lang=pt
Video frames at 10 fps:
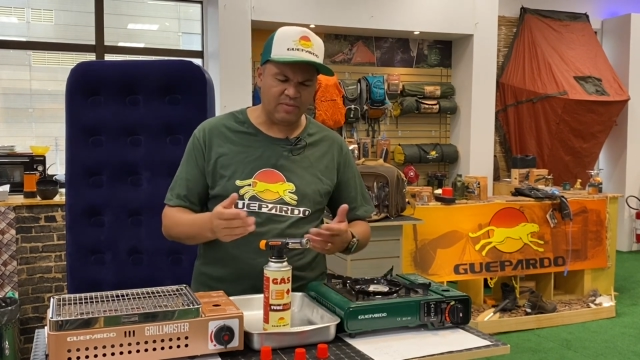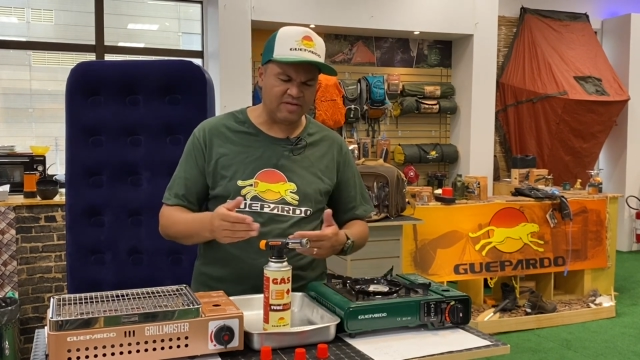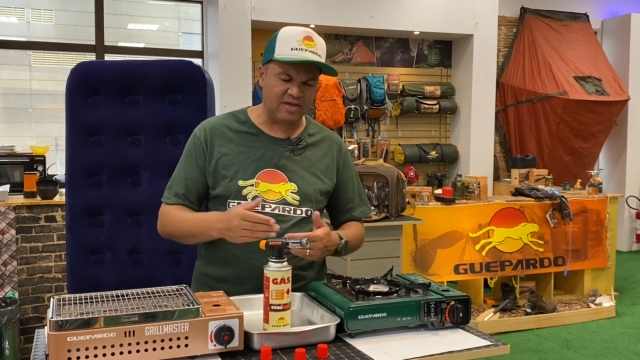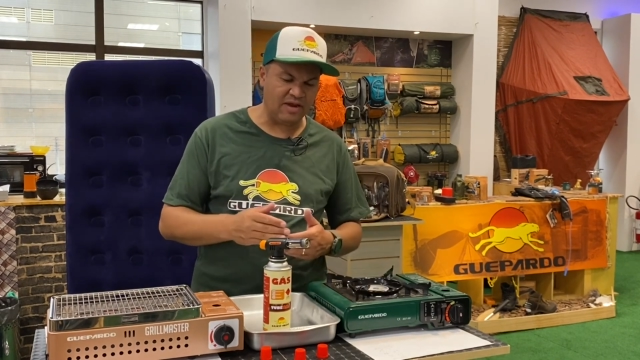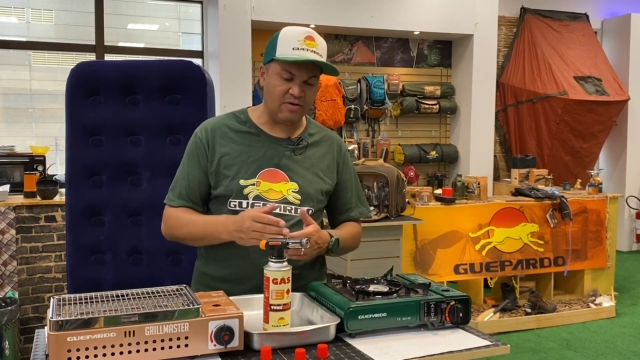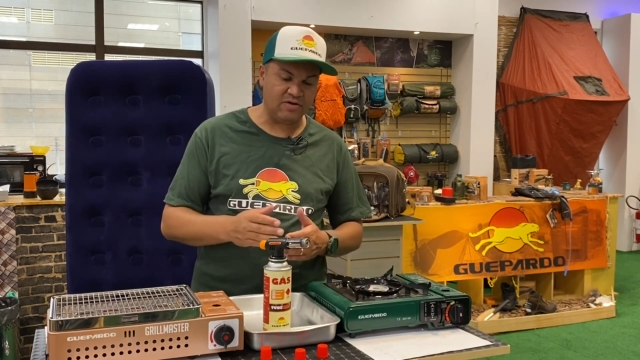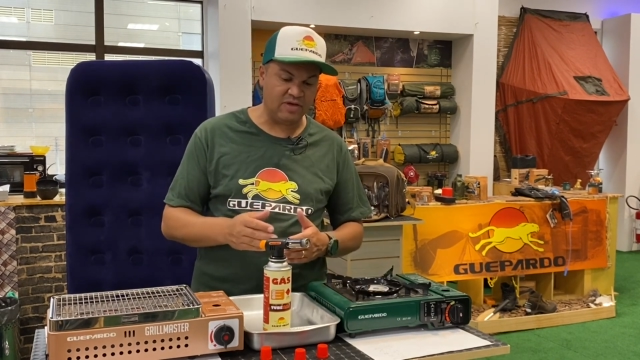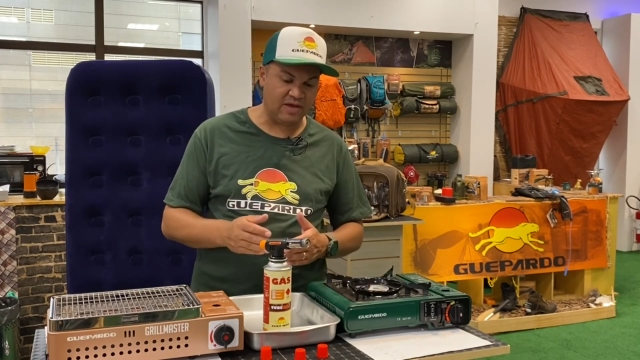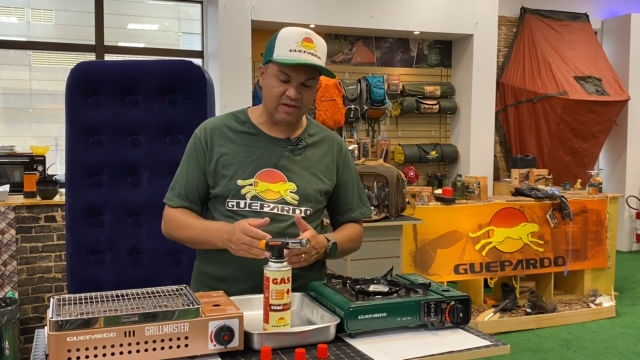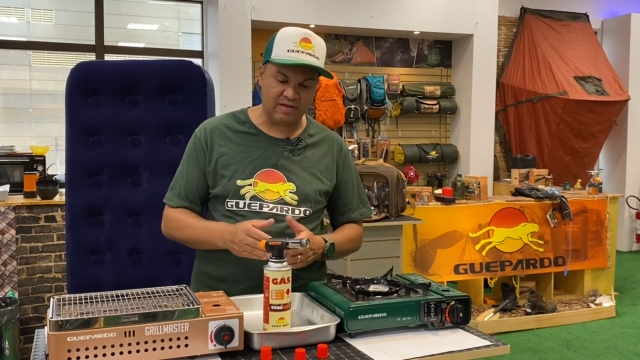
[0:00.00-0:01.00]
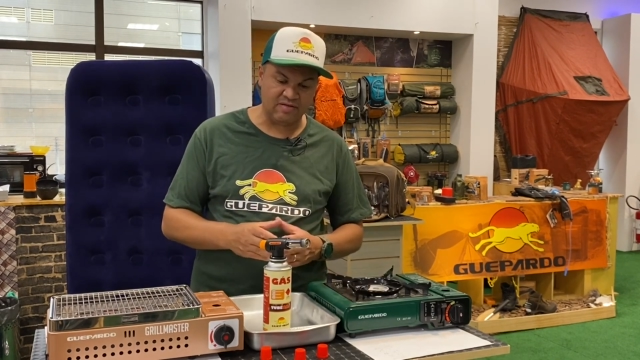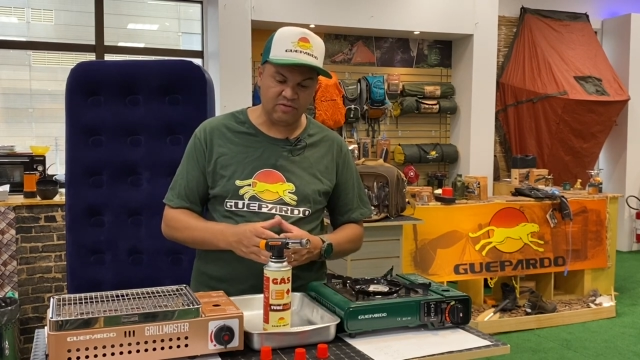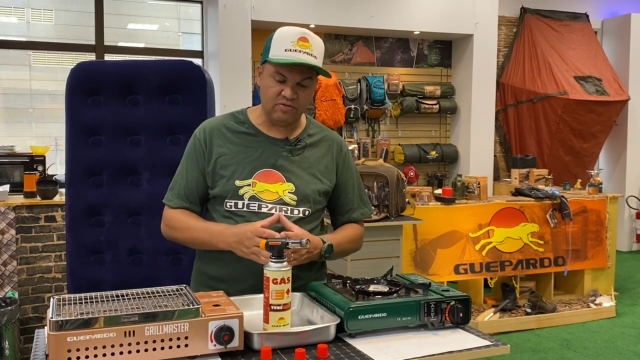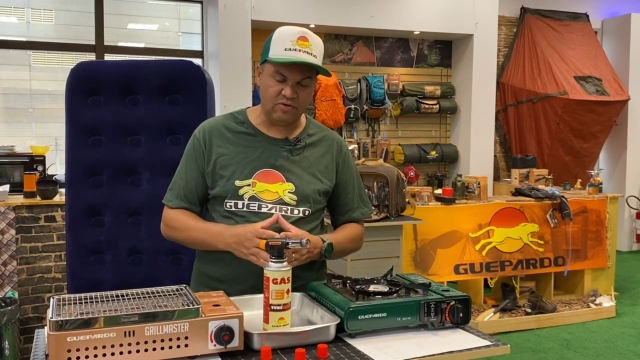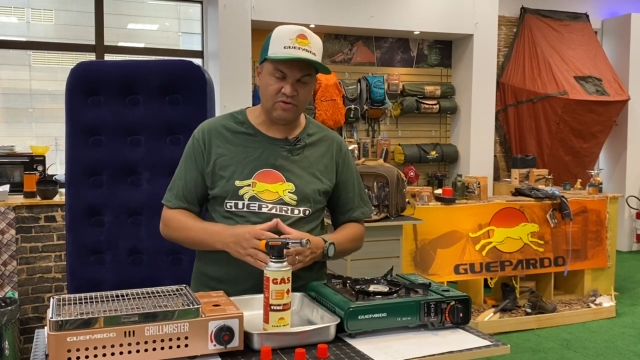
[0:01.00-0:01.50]
o maçarico eu achei que
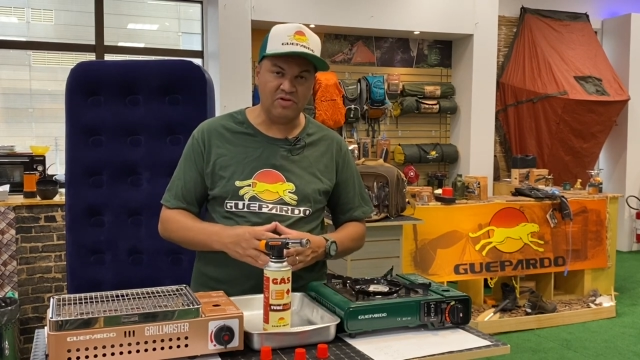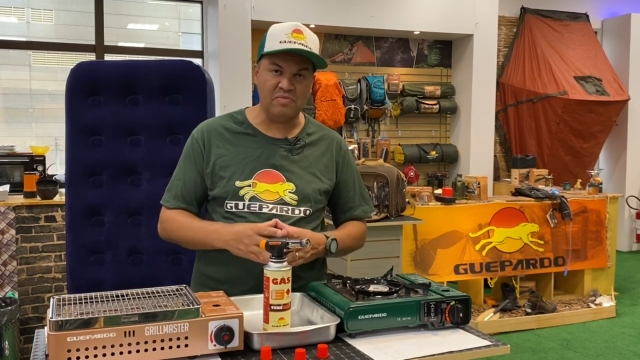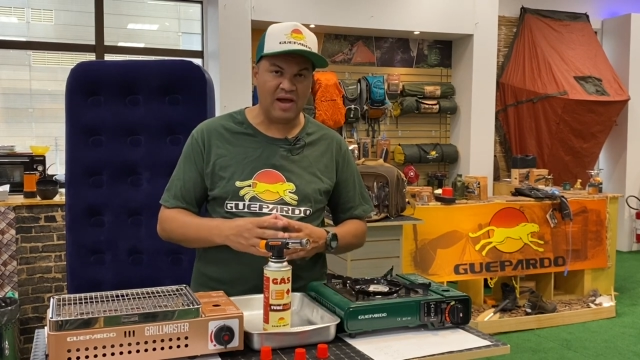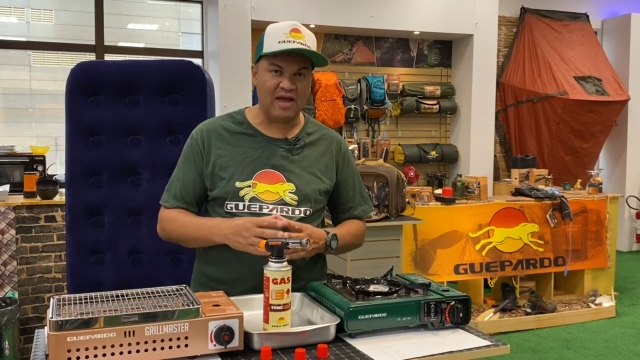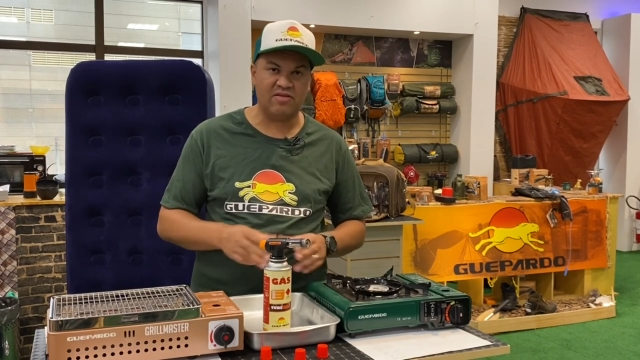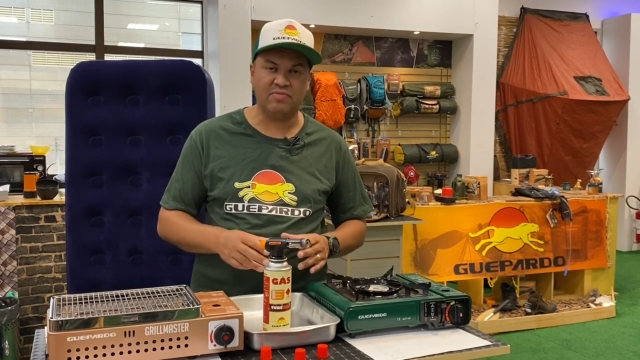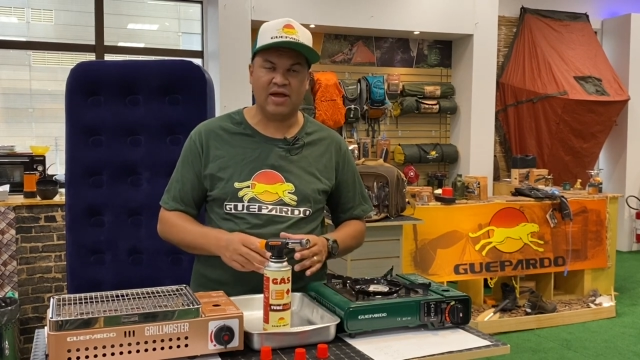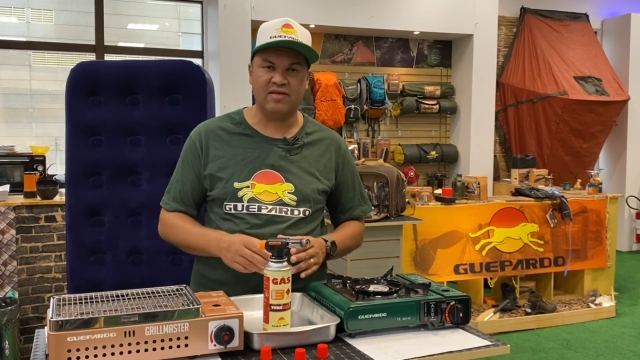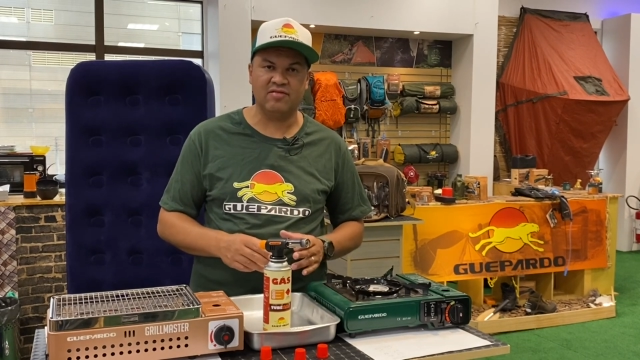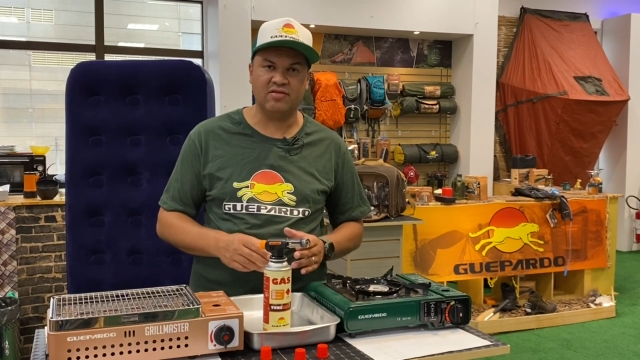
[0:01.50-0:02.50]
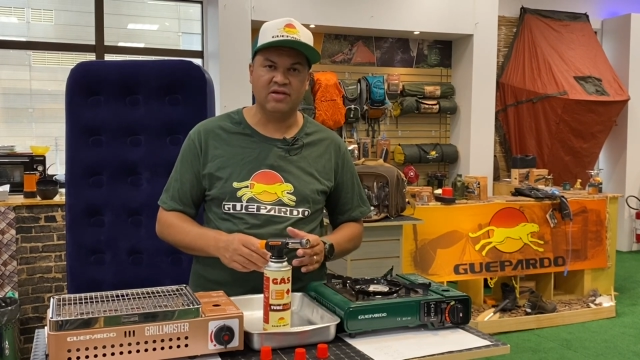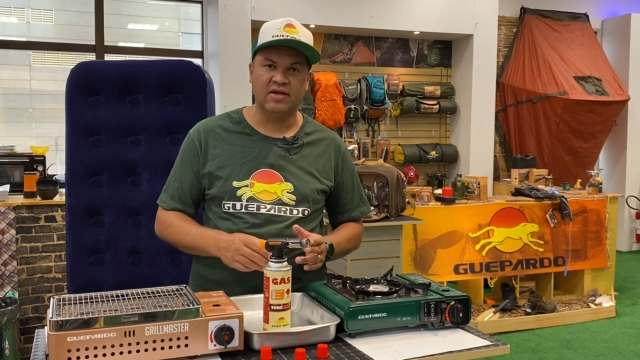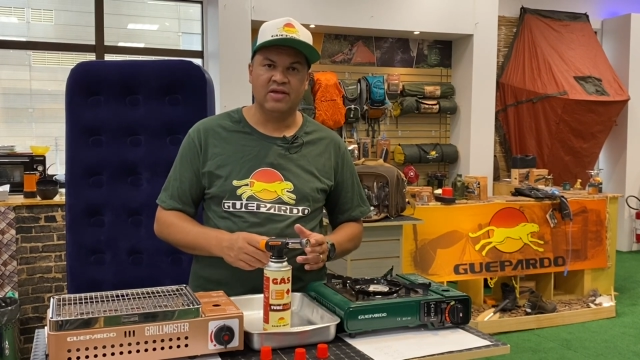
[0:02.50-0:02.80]
assim, durou demais, demais e